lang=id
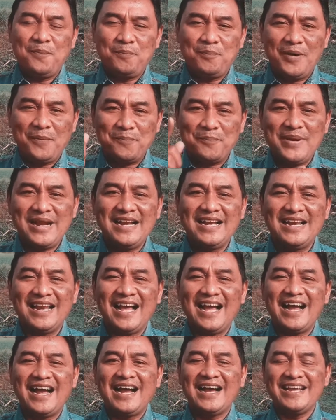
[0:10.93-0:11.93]

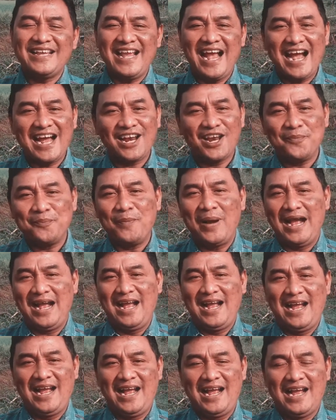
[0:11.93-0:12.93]
membela yang
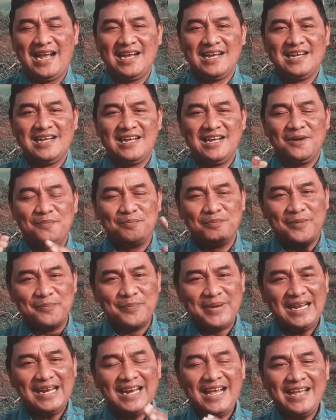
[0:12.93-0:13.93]
lemah.
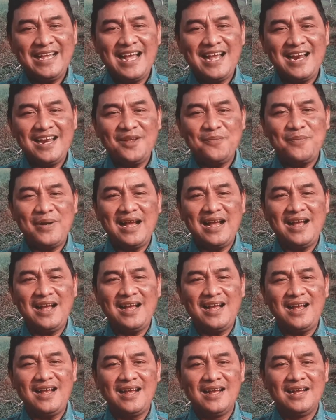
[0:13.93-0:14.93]
Membela yang
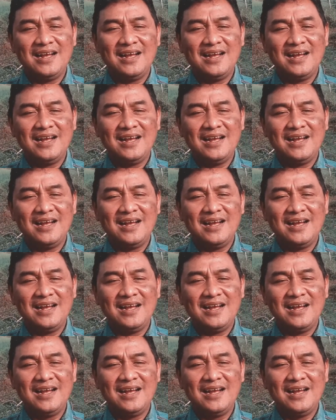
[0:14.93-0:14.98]
lemah